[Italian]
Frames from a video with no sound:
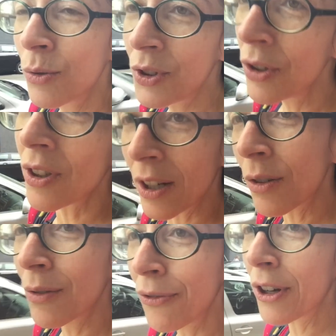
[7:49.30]
un signore
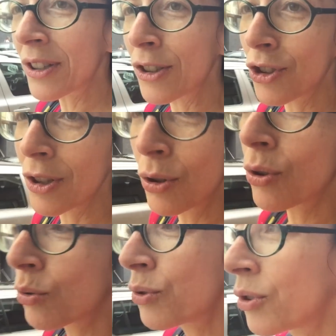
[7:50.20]
con un forte
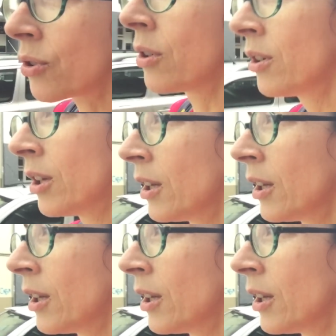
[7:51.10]
accento russo,